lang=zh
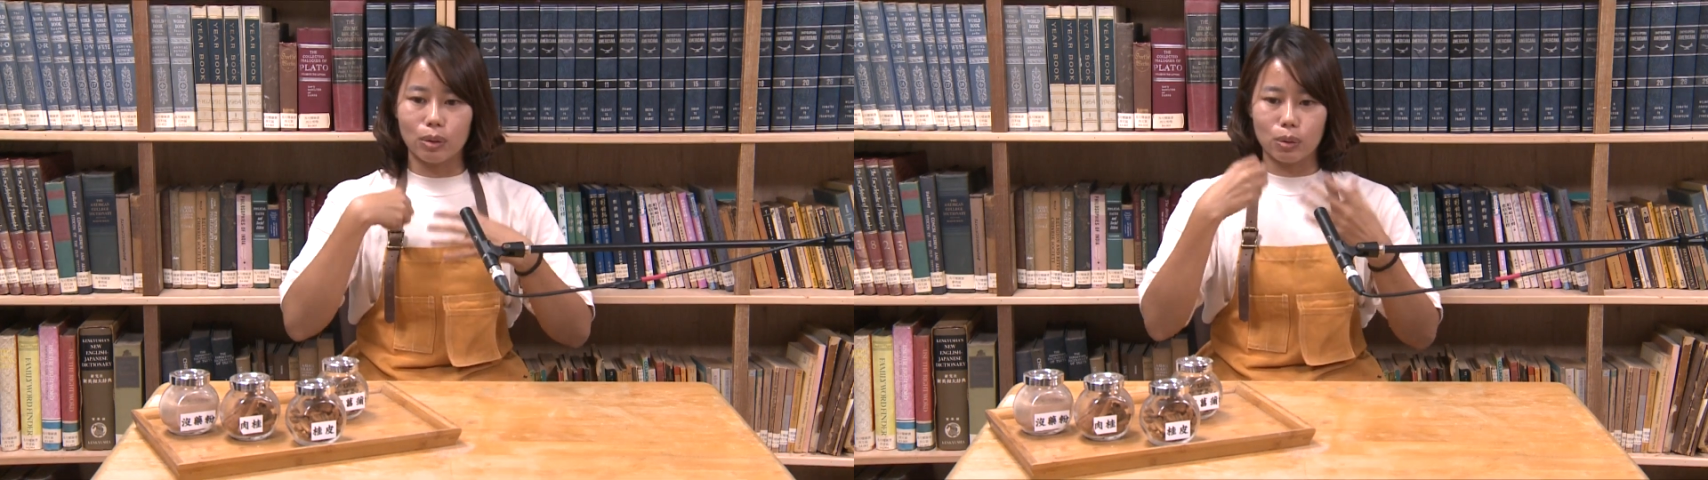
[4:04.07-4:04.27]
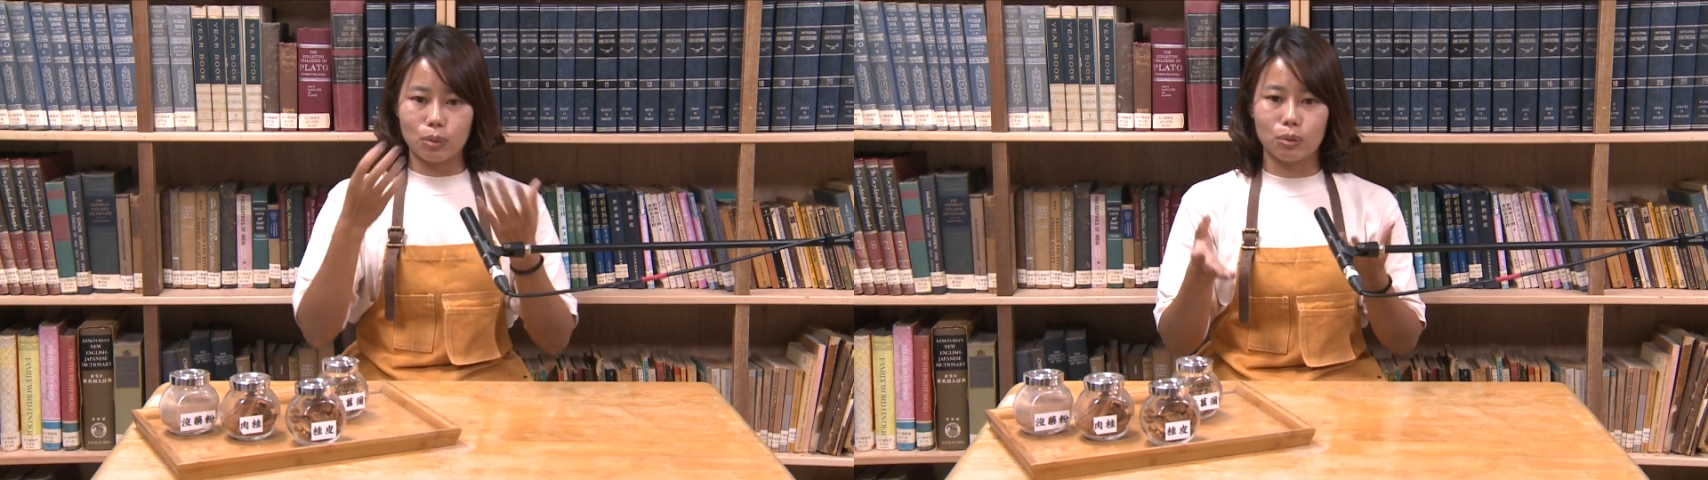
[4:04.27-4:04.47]

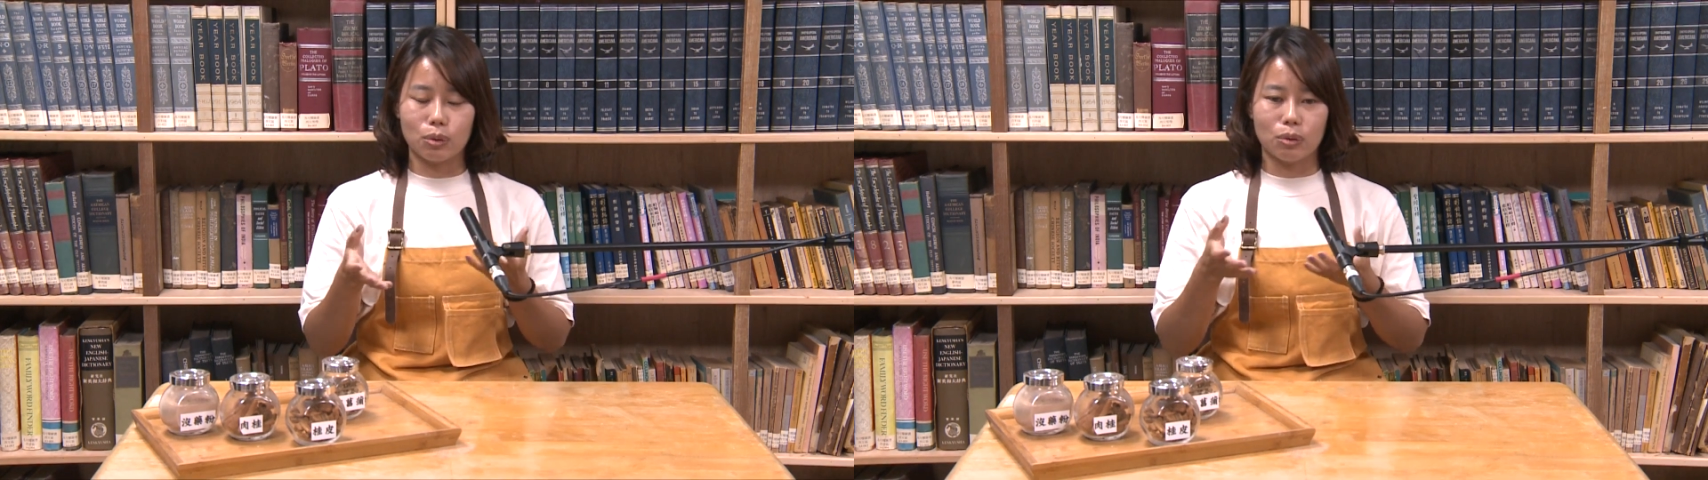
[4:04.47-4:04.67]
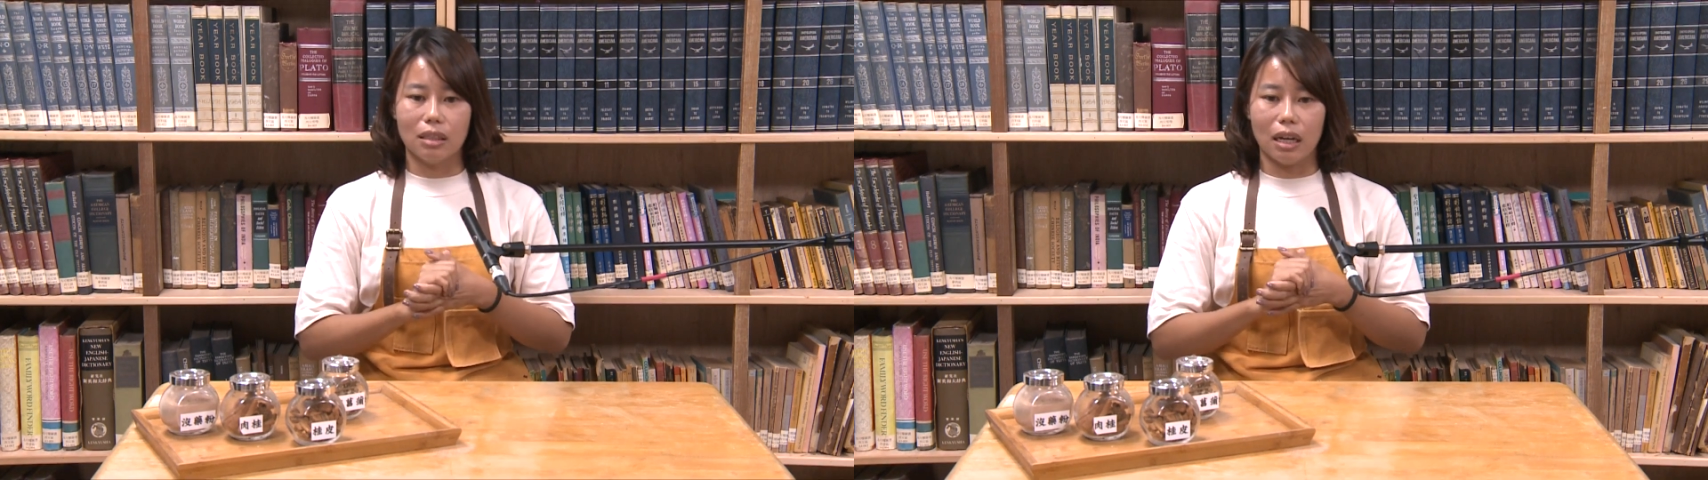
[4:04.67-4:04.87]
丢出
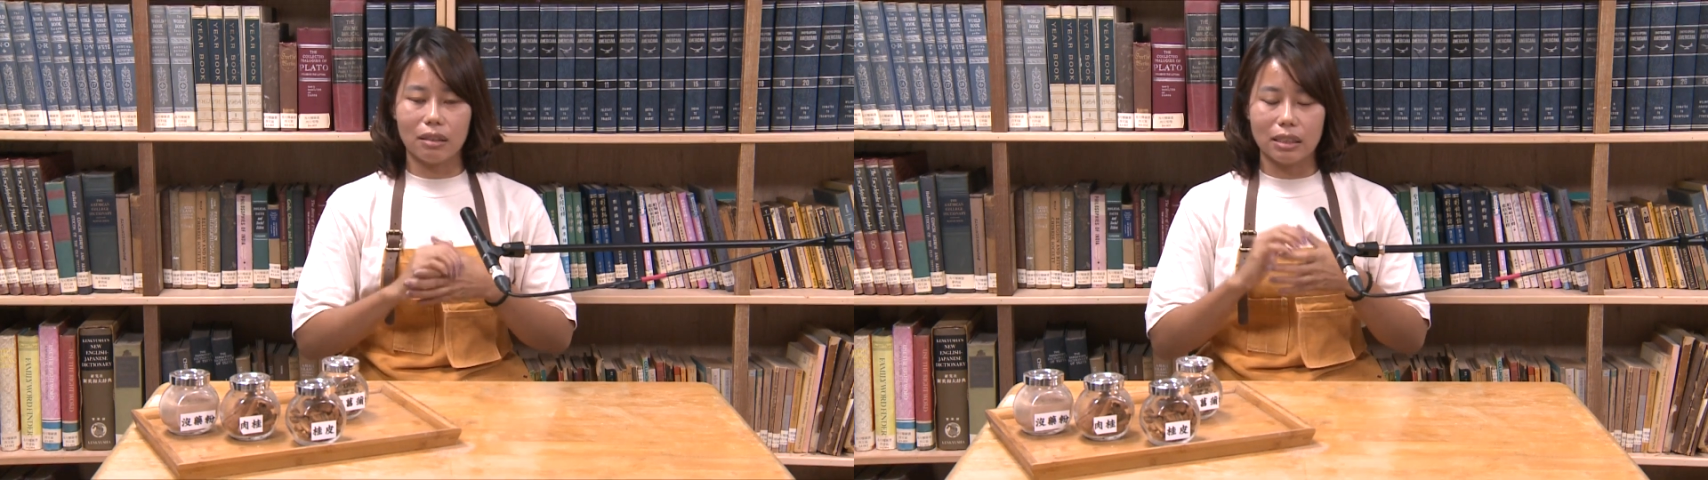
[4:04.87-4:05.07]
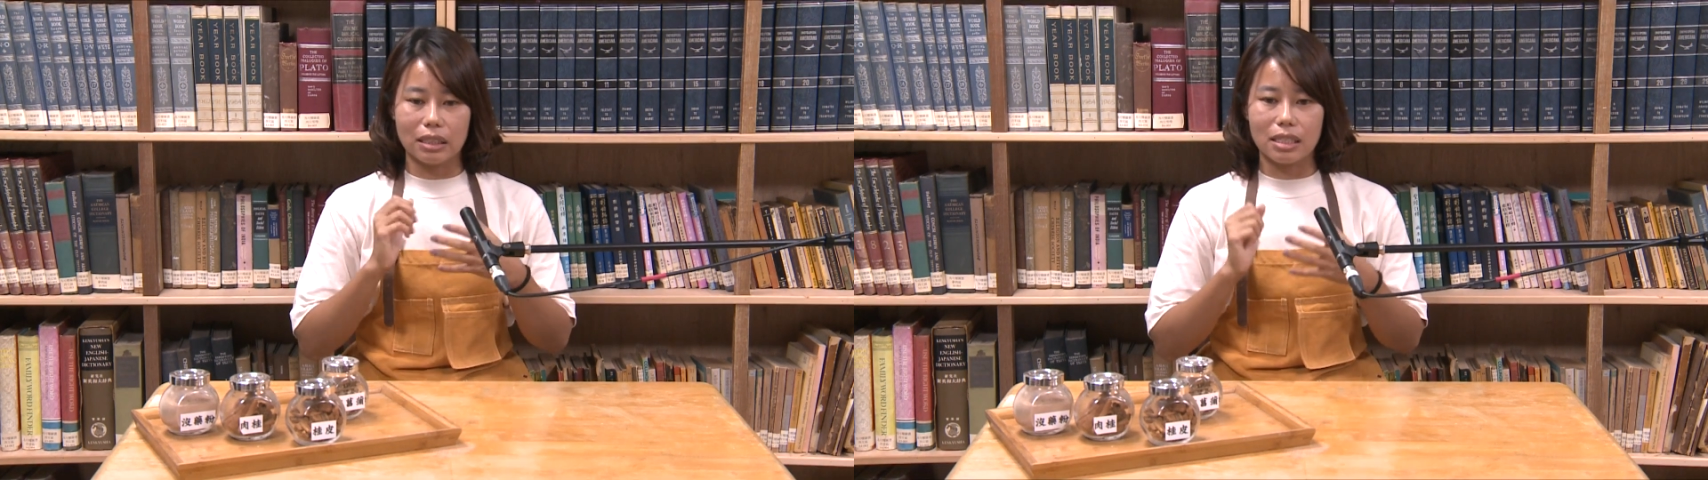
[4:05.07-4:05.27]
去，然后
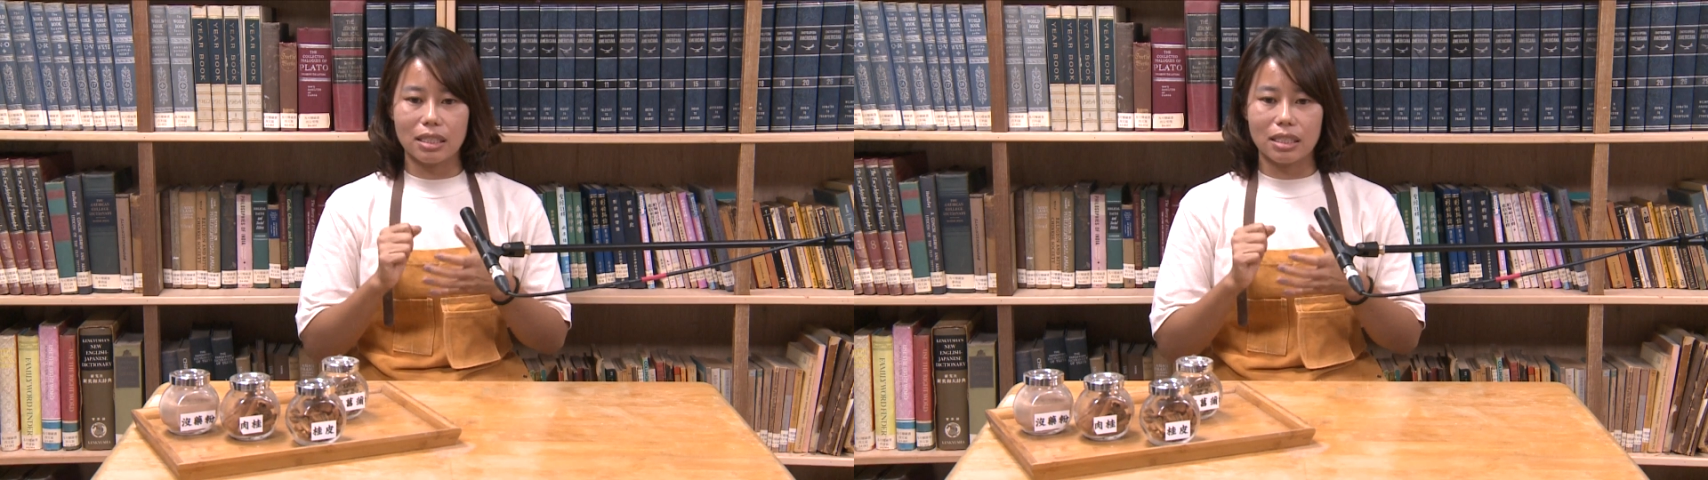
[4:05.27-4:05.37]
你的